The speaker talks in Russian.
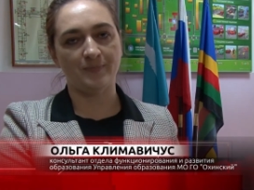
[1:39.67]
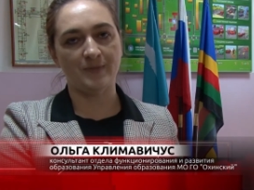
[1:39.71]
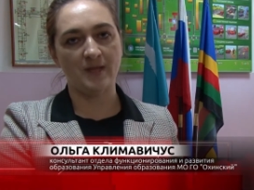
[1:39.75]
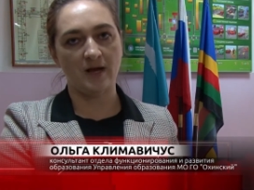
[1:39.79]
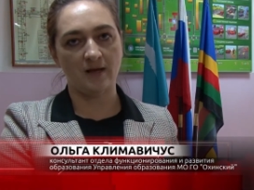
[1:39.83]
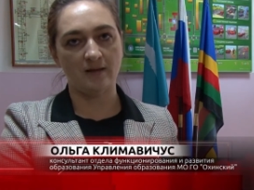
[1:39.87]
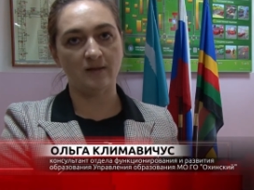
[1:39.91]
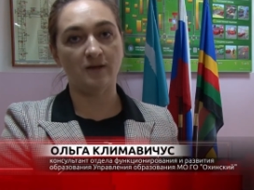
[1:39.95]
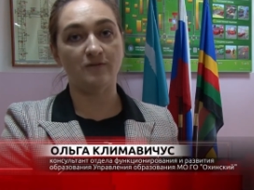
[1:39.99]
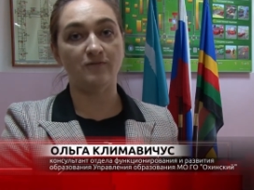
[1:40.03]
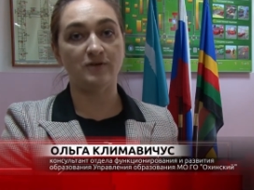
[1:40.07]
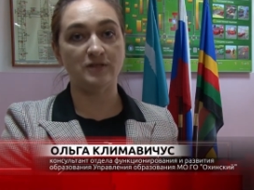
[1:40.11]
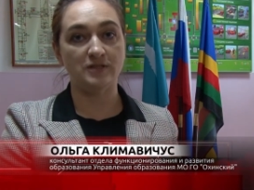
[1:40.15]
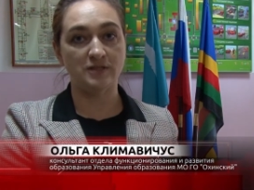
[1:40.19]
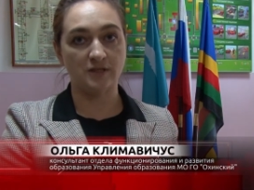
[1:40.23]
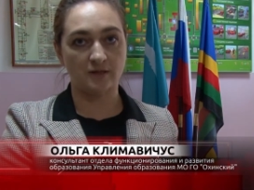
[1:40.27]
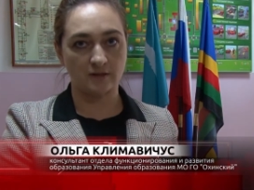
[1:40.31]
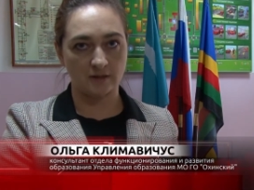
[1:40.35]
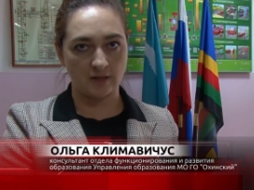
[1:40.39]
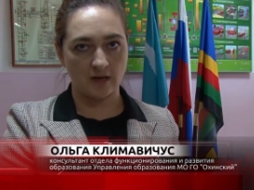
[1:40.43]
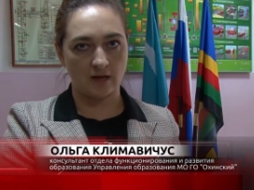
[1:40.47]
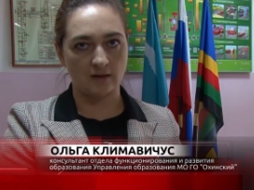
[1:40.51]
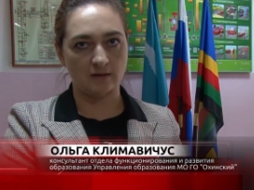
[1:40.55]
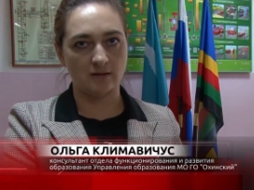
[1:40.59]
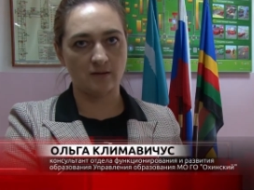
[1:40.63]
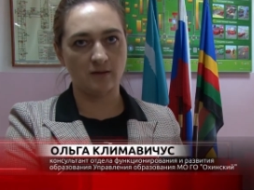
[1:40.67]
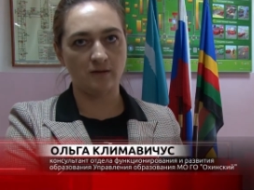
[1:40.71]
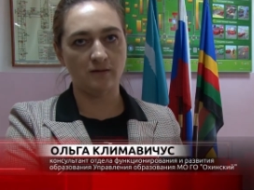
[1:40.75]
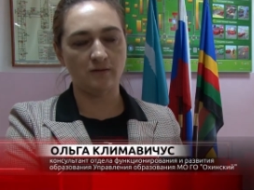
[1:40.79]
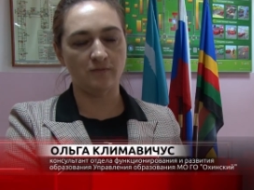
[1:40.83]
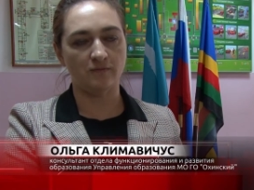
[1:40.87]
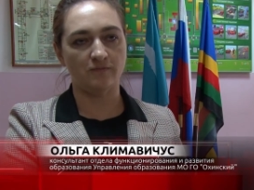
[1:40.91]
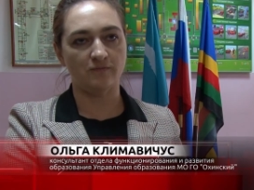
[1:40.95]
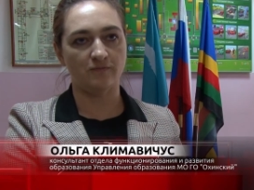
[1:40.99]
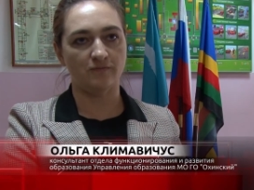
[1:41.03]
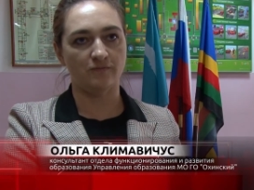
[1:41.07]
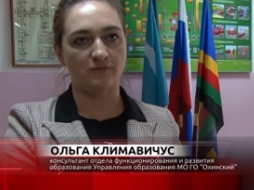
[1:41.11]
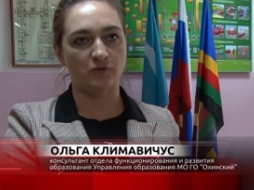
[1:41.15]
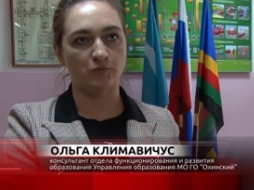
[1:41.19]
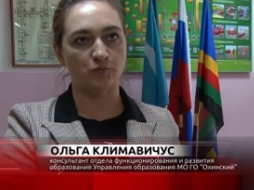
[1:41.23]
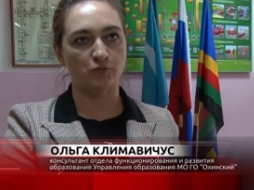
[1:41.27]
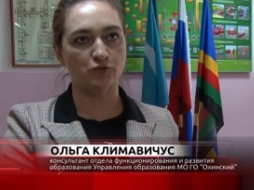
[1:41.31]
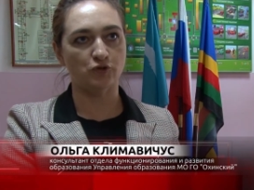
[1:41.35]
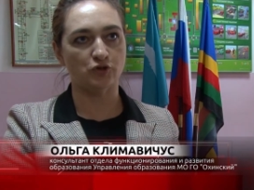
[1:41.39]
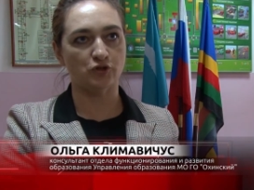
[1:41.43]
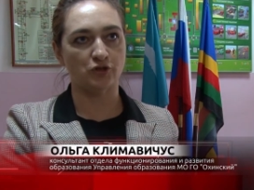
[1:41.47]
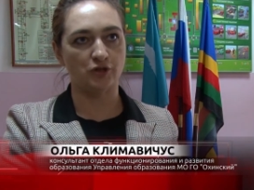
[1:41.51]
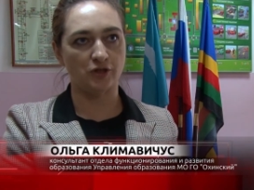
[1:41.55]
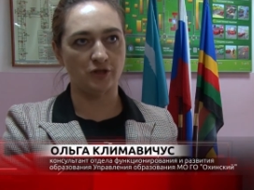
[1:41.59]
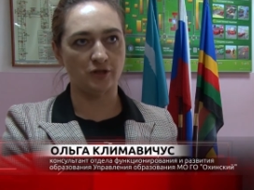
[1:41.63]
данного диктанта
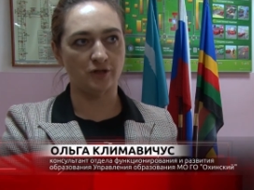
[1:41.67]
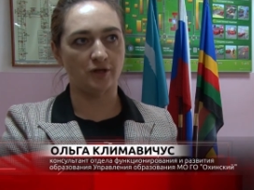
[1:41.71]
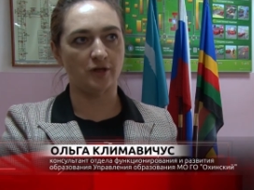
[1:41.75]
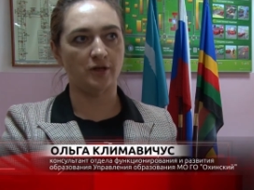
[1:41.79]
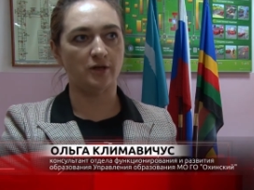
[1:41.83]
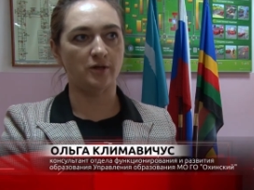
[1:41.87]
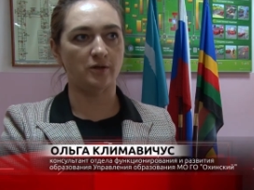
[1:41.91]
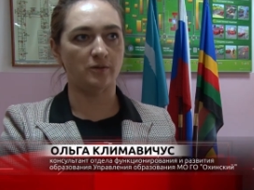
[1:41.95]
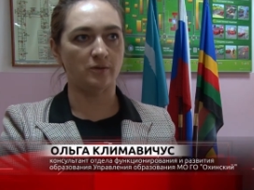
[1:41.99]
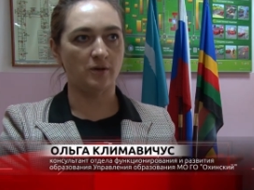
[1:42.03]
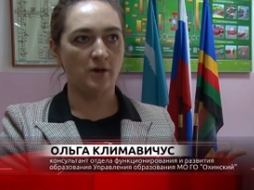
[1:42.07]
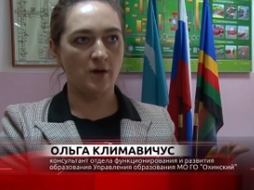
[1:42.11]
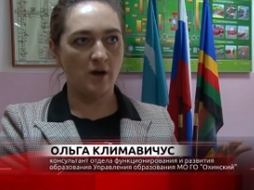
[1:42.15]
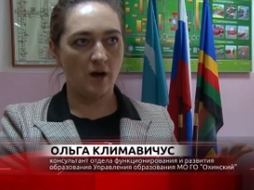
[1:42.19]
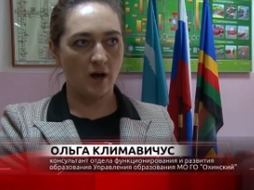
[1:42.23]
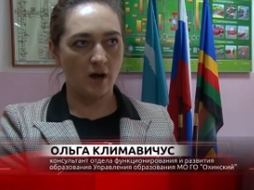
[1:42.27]
выпускник или